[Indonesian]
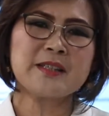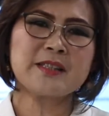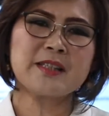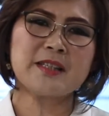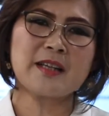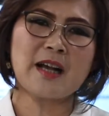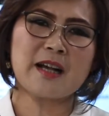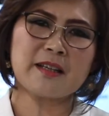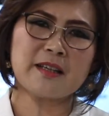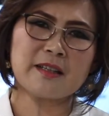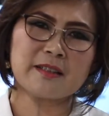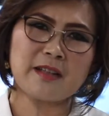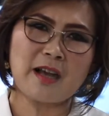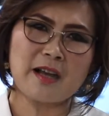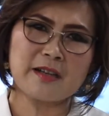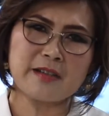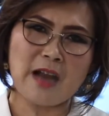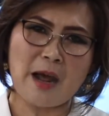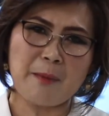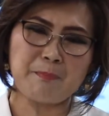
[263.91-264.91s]
sehingga
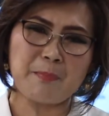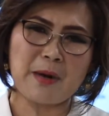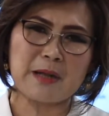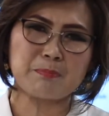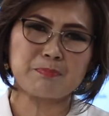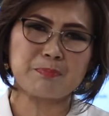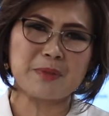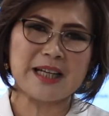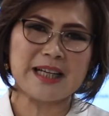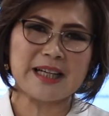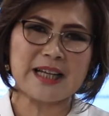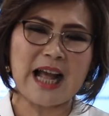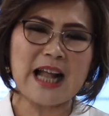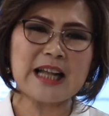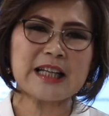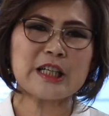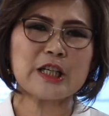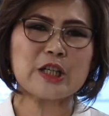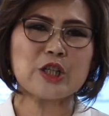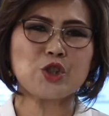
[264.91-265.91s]
kita dapat
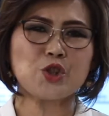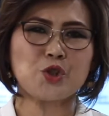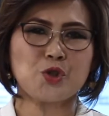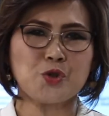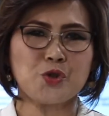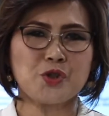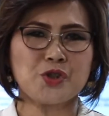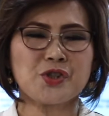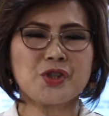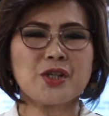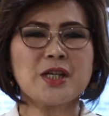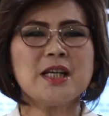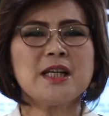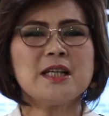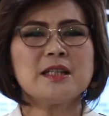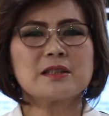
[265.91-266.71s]
mengenal Kristus,